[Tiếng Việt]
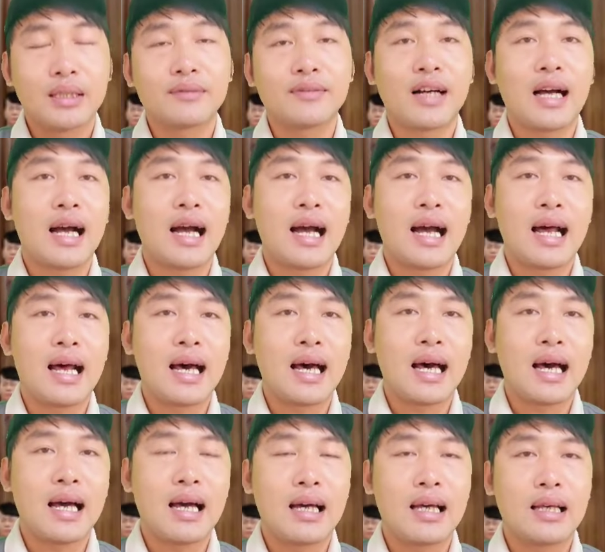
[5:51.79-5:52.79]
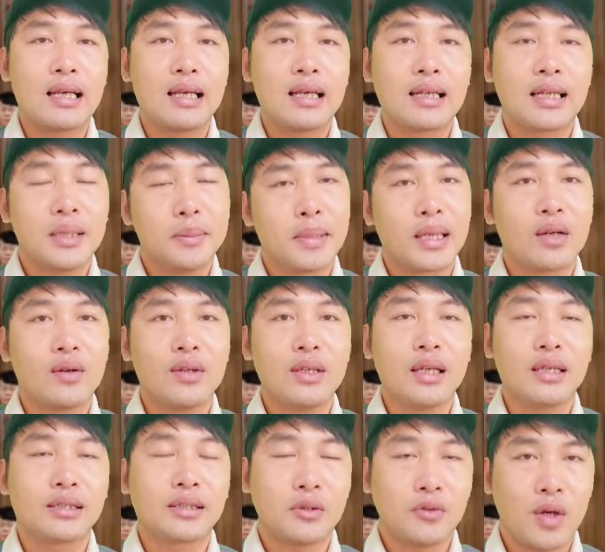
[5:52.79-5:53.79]
và à, khi mà nói
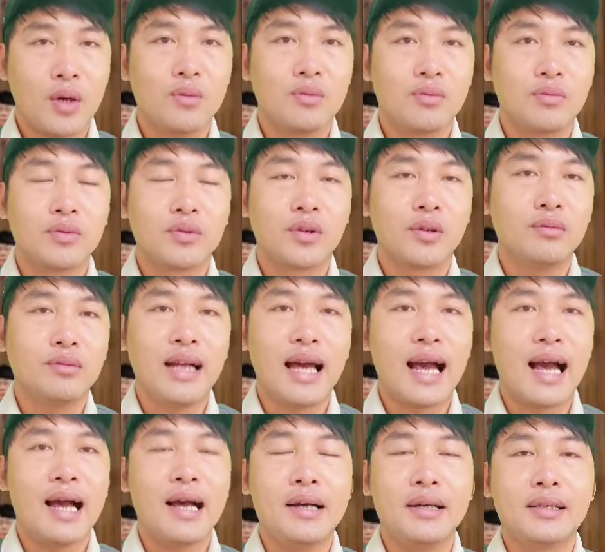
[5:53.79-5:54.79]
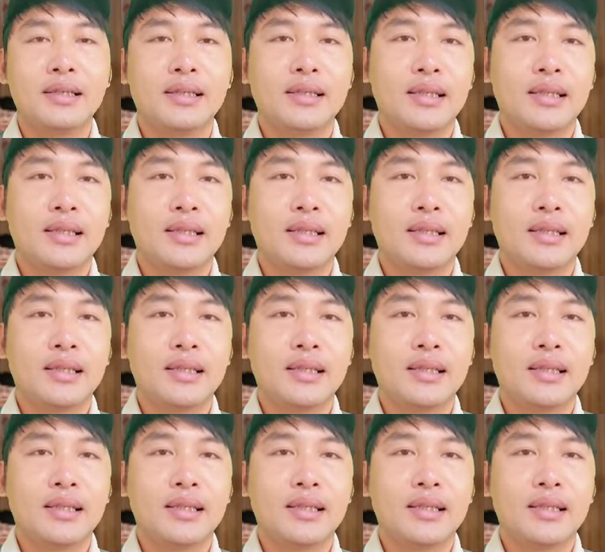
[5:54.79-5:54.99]
lời sau cùng cũng đã